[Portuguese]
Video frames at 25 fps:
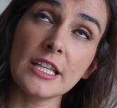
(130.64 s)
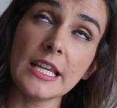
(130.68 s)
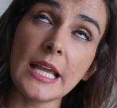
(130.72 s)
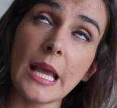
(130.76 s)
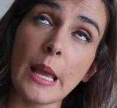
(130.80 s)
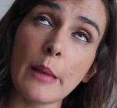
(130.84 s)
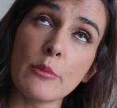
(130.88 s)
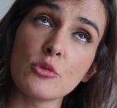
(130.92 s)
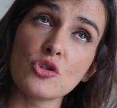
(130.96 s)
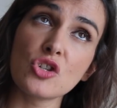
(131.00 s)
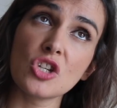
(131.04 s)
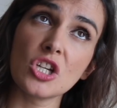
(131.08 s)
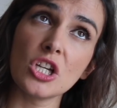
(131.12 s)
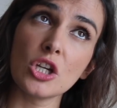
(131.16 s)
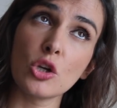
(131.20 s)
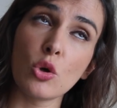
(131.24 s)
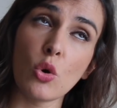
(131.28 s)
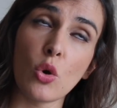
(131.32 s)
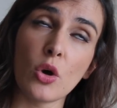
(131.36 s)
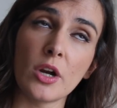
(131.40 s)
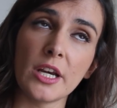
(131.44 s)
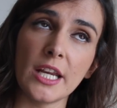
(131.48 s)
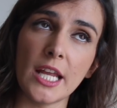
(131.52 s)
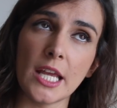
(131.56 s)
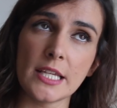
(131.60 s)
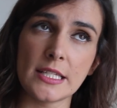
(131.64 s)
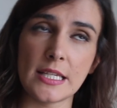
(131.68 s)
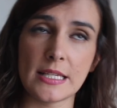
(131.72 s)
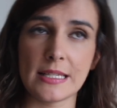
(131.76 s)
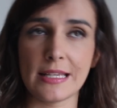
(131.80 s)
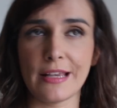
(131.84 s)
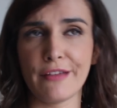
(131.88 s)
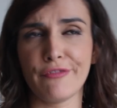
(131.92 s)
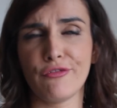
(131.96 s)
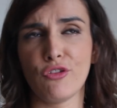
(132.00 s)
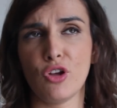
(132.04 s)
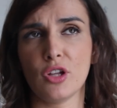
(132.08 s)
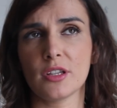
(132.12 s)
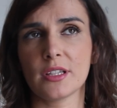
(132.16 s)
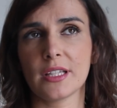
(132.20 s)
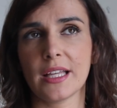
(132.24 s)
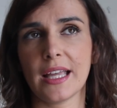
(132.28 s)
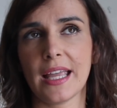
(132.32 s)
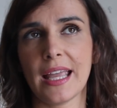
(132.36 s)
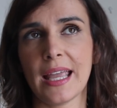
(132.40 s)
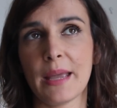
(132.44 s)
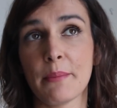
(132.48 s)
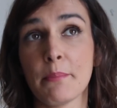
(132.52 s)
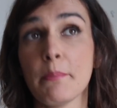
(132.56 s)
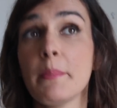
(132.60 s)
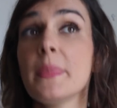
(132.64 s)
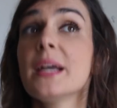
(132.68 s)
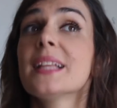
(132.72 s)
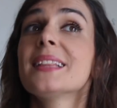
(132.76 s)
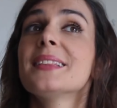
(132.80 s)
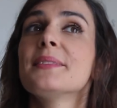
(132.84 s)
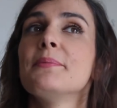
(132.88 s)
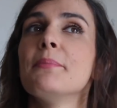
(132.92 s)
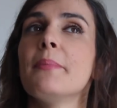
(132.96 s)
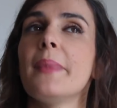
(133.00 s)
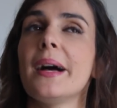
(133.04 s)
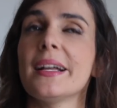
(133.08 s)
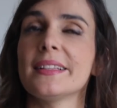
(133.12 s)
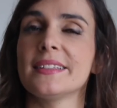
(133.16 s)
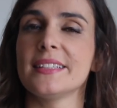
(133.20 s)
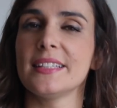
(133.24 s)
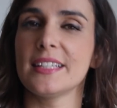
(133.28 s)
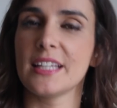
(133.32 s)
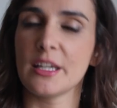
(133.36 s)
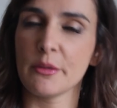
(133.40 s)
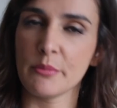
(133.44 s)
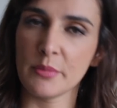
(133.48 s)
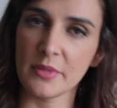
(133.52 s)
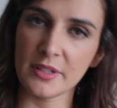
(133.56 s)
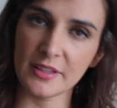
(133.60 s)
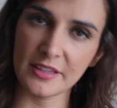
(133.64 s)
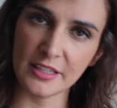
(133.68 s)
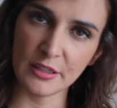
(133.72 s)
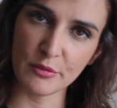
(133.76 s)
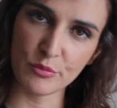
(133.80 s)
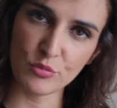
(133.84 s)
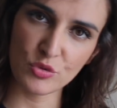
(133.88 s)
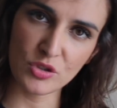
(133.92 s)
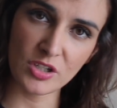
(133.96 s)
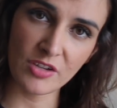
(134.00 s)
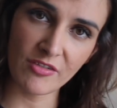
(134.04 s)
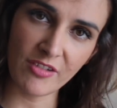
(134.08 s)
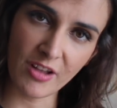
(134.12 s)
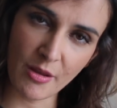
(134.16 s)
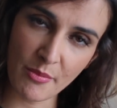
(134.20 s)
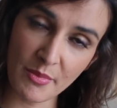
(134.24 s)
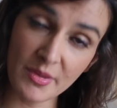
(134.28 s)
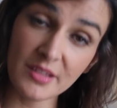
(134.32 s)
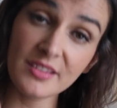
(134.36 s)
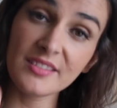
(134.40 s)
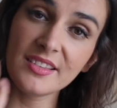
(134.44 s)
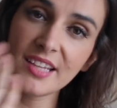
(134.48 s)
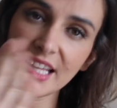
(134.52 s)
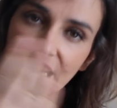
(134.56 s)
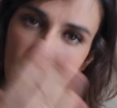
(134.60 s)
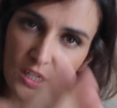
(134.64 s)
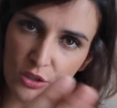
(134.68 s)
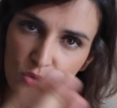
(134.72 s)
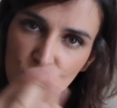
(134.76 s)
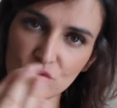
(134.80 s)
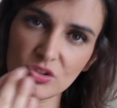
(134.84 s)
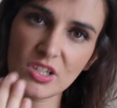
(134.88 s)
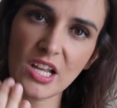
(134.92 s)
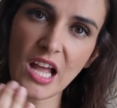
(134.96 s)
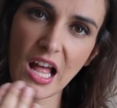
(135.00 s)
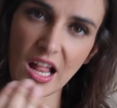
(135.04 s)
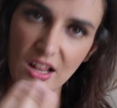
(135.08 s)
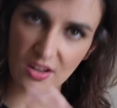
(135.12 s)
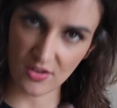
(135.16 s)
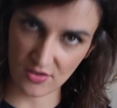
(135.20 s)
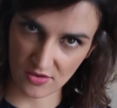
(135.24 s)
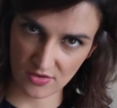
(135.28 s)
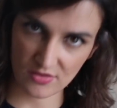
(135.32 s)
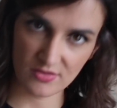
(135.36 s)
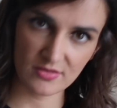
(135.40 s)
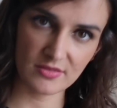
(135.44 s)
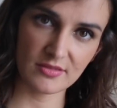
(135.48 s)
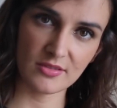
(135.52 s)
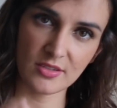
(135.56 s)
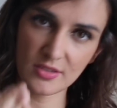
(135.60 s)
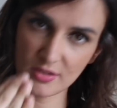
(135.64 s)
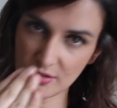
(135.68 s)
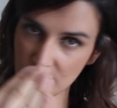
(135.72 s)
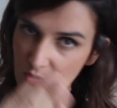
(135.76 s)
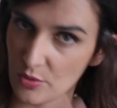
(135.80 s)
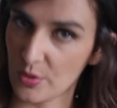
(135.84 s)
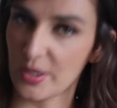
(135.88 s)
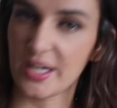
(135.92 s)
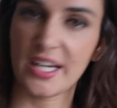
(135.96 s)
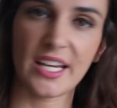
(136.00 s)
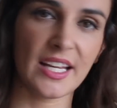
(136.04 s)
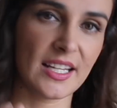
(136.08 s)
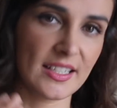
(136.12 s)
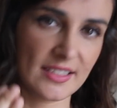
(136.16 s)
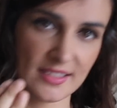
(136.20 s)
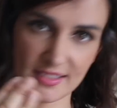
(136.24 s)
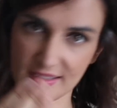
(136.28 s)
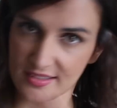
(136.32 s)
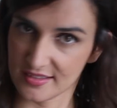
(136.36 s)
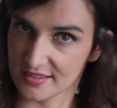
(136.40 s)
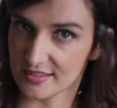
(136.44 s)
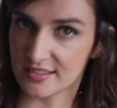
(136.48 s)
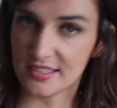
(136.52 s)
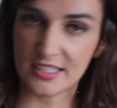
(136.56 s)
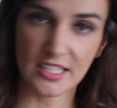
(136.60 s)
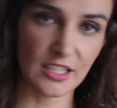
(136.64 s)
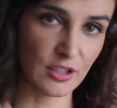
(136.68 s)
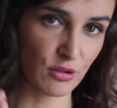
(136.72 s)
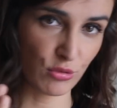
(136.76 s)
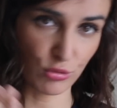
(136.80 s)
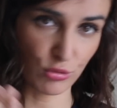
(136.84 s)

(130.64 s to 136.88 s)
Digamos que com crianças à volta é matematicamente impossível manter um diálogo coerente e